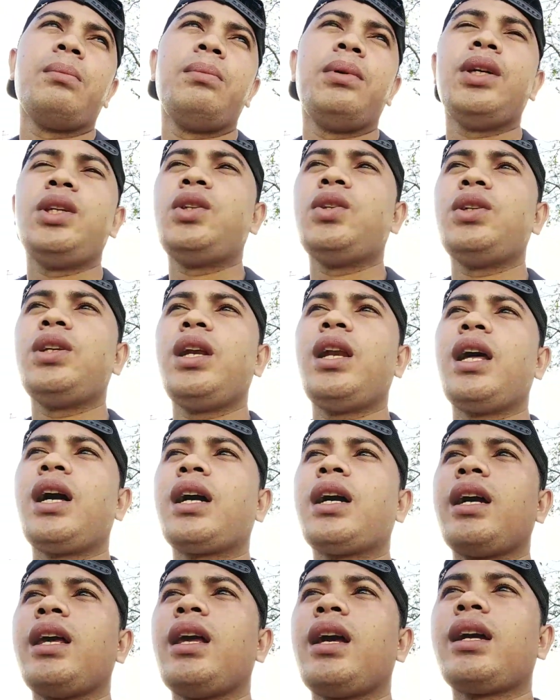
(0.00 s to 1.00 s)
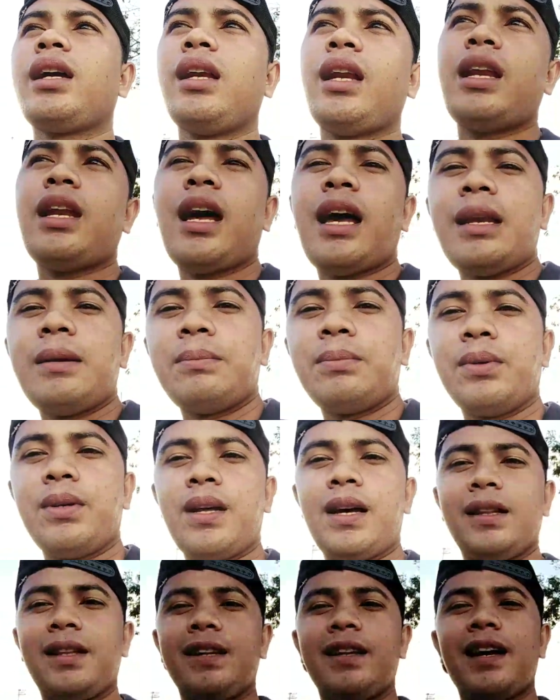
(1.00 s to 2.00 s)
video nila kaya kilalanin po
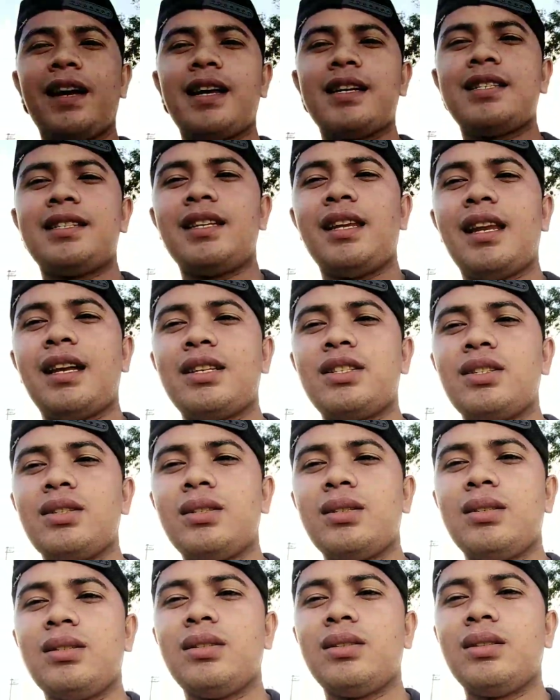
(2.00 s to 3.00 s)
natin guys sila so